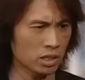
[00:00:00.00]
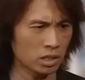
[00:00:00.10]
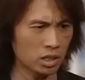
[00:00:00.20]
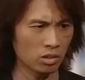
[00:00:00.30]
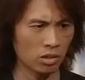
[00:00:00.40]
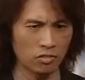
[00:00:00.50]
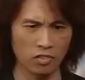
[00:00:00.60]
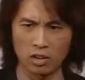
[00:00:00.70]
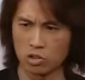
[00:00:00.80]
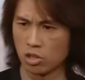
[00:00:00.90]
mặt luật pháp
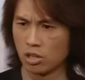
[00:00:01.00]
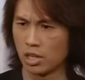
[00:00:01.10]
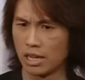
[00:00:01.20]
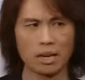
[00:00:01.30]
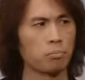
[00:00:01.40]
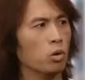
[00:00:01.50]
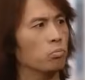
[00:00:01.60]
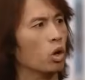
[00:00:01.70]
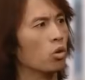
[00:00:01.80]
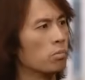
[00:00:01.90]
không thể buộc tội hắn, cho
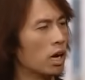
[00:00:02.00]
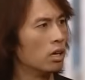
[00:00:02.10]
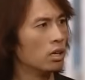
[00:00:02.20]
nên trước tiên